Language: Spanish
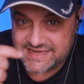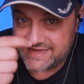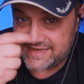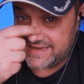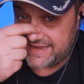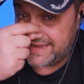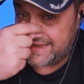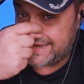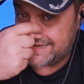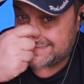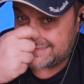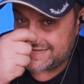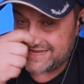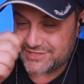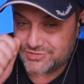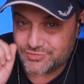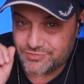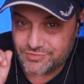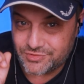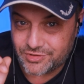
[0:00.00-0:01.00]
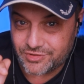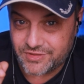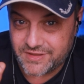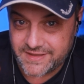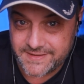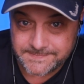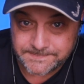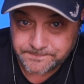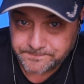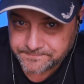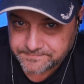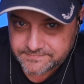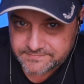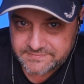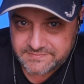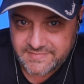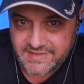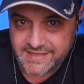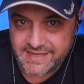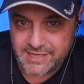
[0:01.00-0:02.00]
que este asunto de
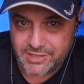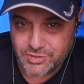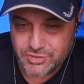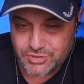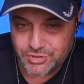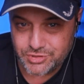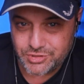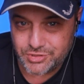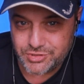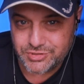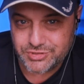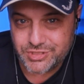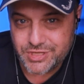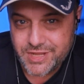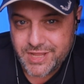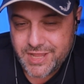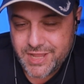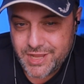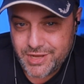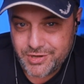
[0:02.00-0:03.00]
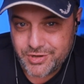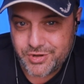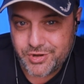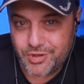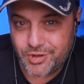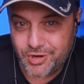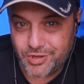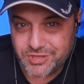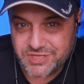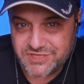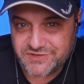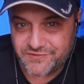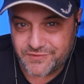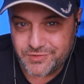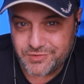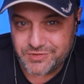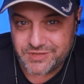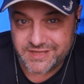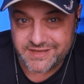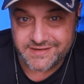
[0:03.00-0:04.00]
que los otros no lo
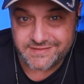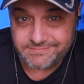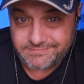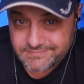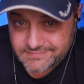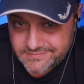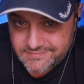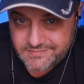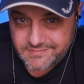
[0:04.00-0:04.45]
disfruten